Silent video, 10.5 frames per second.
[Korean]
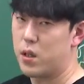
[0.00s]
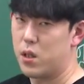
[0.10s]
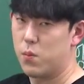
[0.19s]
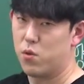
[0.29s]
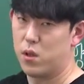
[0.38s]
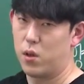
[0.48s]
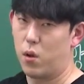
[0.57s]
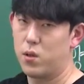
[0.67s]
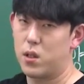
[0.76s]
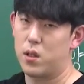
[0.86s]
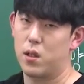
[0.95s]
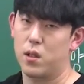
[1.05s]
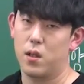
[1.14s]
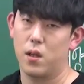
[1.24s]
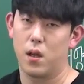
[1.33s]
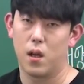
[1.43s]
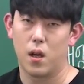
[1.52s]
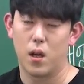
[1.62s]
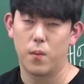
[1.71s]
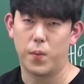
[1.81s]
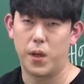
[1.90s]
질문을 던지든
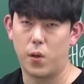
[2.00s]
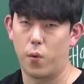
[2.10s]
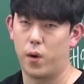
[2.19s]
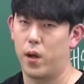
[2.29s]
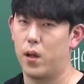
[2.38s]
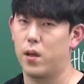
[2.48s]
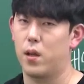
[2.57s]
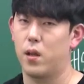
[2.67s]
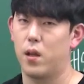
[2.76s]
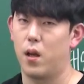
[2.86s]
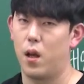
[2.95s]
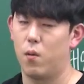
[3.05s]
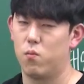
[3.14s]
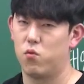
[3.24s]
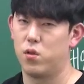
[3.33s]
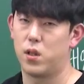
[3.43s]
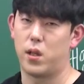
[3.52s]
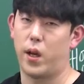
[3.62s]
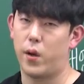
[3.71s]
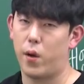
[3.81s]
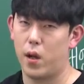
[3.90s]
비교를 하든
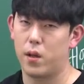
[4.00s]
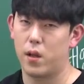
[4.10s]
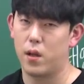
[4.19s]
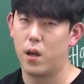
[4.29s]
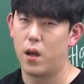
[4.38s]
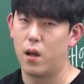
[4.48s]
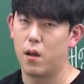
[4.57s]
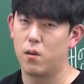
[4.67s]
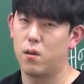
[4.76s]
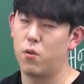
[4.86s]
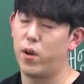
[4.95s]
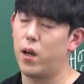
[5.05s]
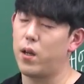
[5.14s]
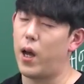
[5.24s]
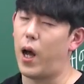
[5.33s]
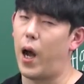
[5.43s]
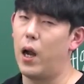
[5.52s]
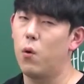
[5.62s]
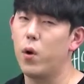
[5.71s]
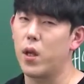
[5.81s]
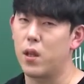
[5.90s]
문제를 해결하든 그건 그냥 우리가 그냥
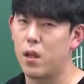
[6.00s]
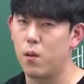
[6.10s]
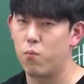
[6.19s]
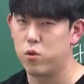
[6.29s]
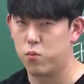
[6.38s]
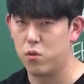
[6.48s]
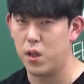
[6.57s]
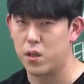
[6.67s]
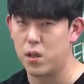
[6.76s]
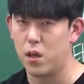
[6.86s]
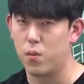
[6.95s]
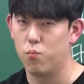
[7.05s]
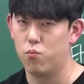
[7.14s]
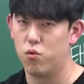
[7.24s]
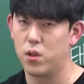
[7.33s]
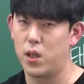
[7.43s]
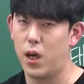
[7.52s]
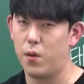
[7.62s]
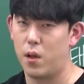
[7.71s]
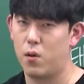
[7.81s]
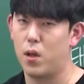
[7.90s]
알고 있는 부분이지
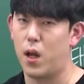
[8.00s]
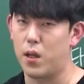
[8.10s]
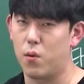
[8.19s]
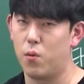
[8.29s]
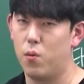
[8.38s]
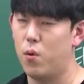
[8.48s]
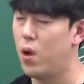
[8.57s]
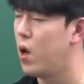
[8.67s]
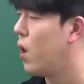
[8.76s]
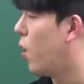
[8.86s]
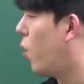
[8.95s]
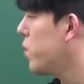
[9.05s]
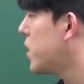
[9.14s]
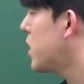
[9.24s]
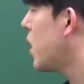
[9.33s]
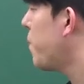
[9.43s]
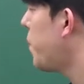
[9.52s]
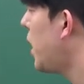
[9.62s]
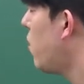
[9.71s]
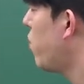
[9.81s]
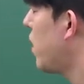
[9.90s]
문제가 되는 건 아니고
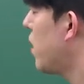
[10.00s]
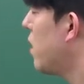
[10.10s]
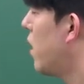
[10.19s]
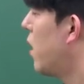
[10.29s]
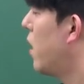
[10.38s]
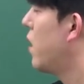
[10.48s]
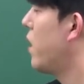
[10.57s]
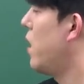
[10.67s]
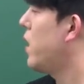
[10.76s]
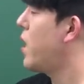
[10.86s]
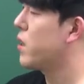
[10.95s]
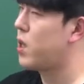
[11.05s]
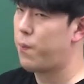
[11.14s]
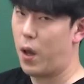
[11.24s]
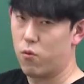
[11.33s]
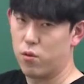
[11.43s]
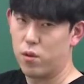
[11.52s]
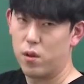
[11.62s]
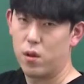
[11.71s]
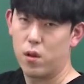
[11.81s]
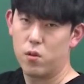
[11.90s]
어차피 우리는 1강 때 배운
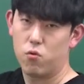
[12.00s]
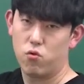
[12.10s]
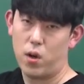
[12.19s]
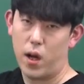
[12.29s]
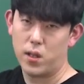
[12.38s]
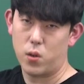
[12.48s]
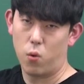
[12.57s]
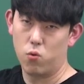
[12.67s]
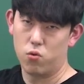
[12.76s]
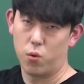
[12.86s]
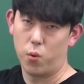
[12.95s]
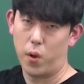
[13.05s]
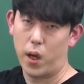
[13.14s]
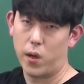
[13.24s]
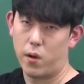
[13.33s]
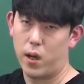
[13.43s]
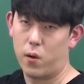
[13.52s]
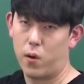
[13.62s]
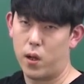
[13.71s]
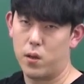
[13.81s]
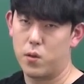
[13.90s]
두 가지 도구로 해결을 할
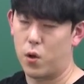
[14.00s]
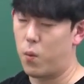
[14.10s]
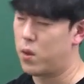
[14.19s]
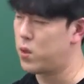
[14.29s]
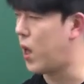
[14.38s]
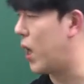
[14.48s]
거라는 점 그래서